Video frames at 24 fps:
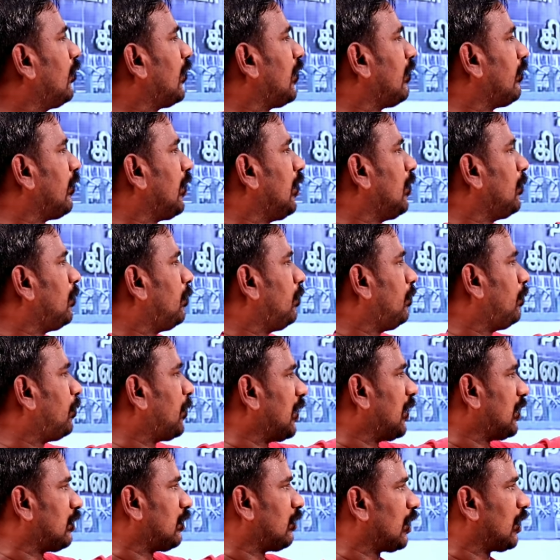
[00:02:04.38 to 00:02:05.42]
வழியில்
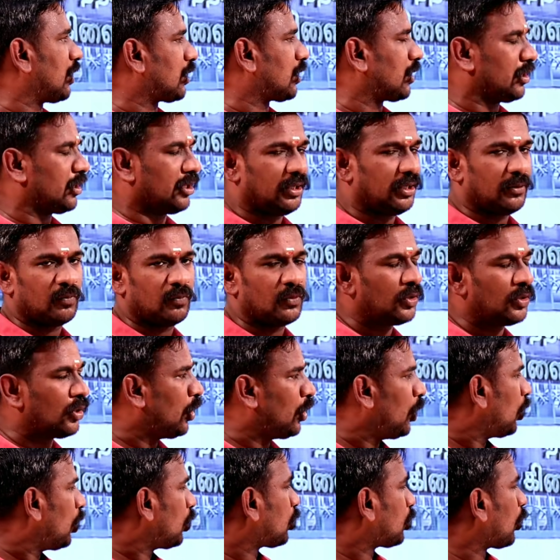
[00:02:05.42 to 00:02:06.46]
படித்தவர்களுக்கு
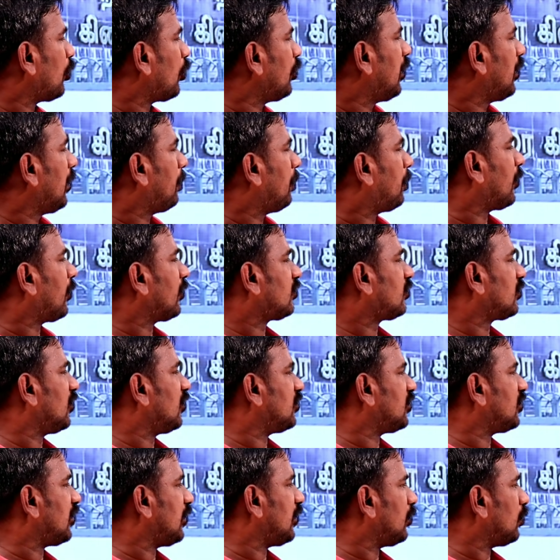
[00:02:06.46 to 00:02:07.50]
டுவெண்ட்டி
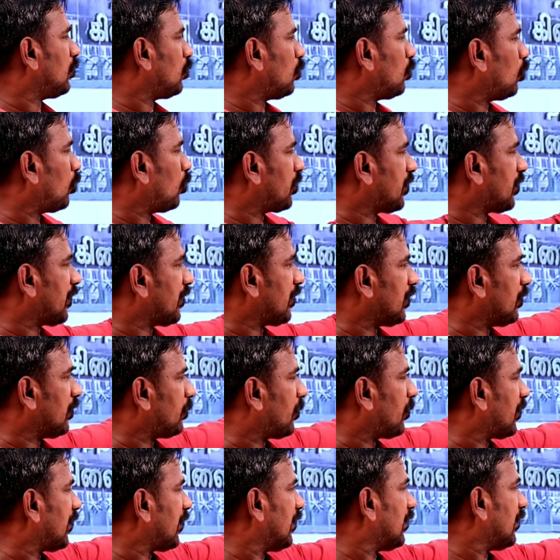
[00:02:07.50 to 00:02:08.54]
பர்சன்டேஜை
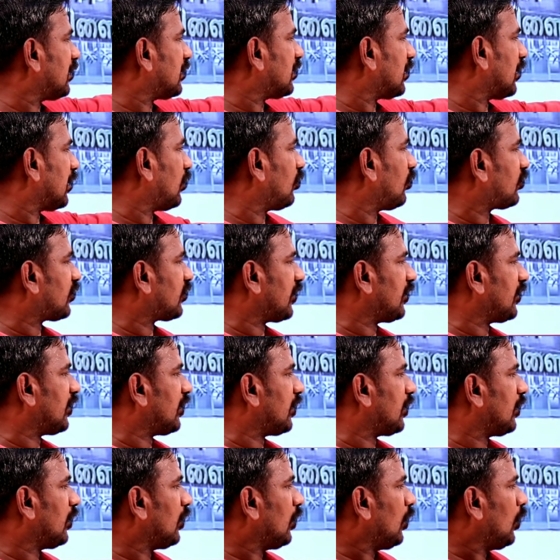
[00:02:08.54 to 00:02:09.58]
ஒதுக்கீட்டின்படி தேர்வு செய்து
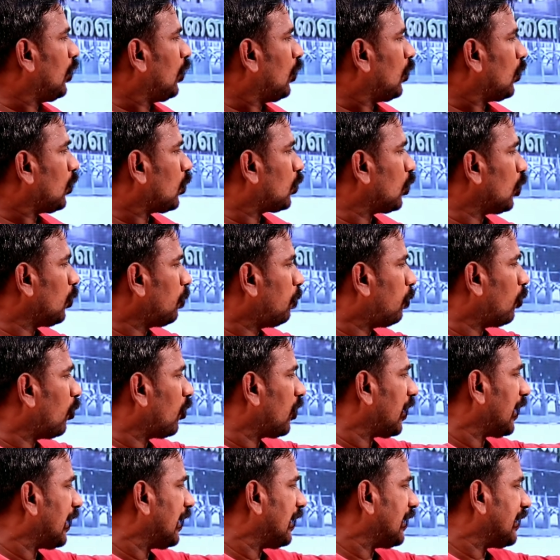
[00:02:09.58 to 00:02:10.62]
குரூப்
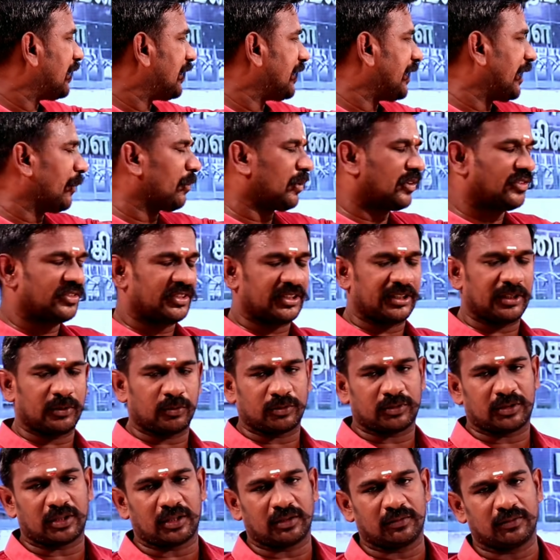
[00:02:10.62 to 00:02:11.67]
ஒன்றில் நியமனம் செய்ய
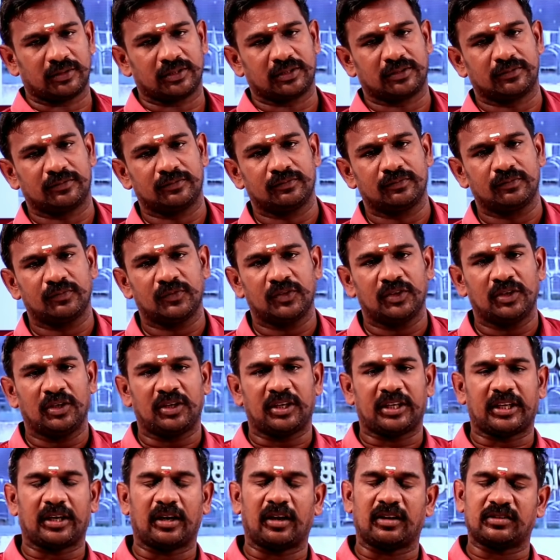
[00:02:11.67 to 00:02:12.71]
உத்தரவு
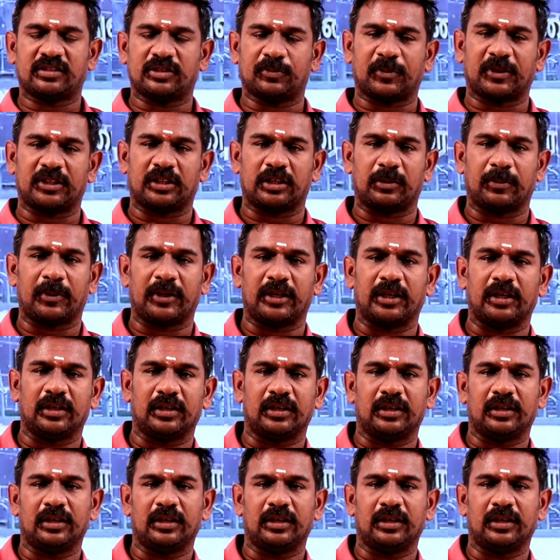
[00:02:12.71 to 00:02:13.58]
நீங்கள் லாஸ்ட்டு பார்த்துருப்பீங்க